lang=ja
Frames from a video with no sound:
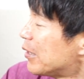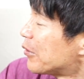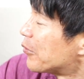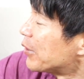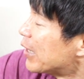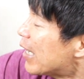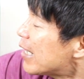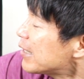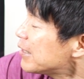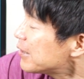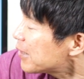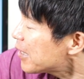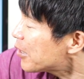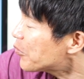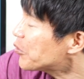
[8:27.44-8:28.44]
このヤギ
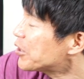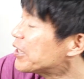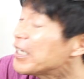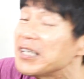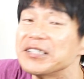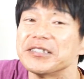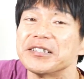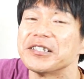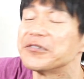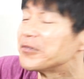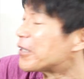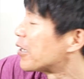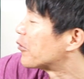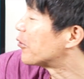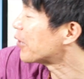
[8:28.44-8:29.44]
座を支配している
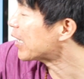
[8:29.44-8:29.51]
のがこ